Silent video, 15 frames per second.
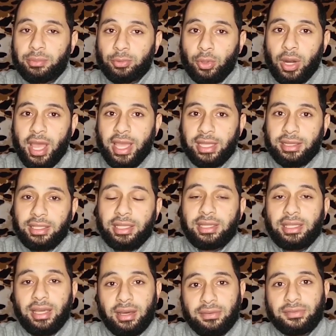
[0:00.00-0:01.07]
اللي بدورها
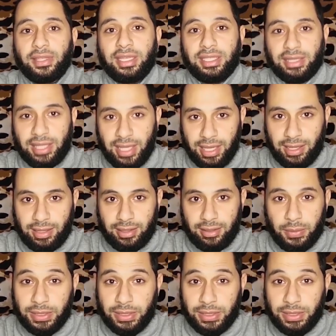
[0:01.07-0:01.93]
هيديني افضل انتاج